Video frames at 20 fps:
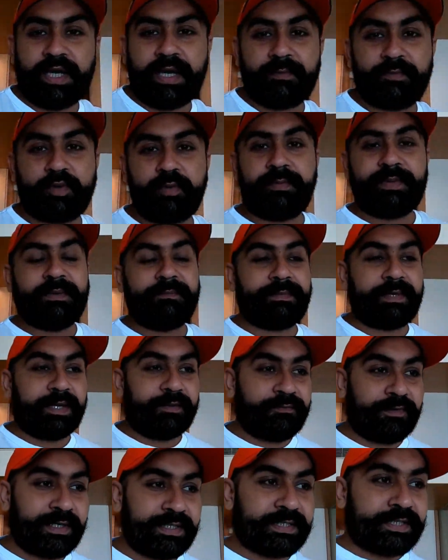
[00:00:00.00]
आपको मैं
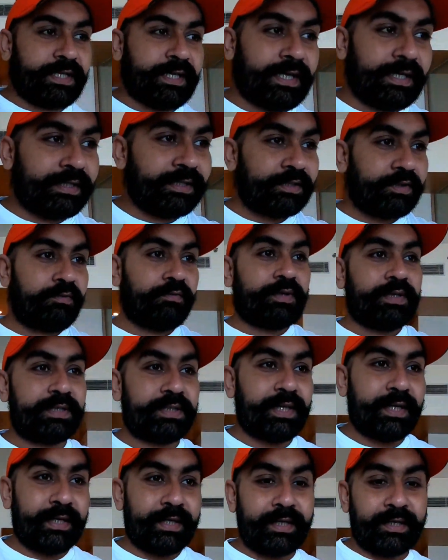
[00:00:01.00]
ब्रेकफास्ट दिखा देता हूँ
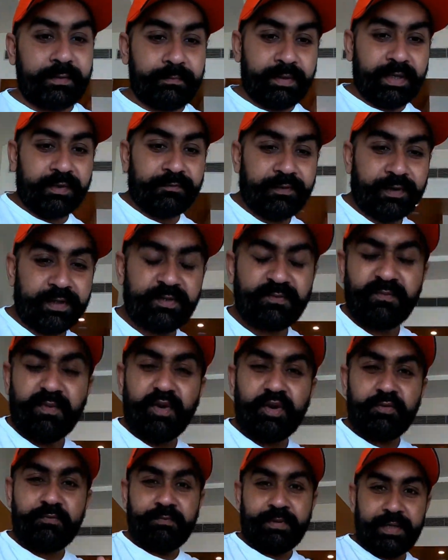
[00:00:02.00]
किस तरीके का ब्रेकफास्ट
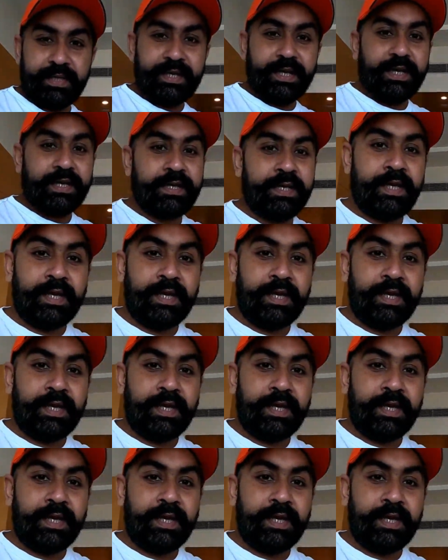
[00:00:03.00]
बहुत बढ़िया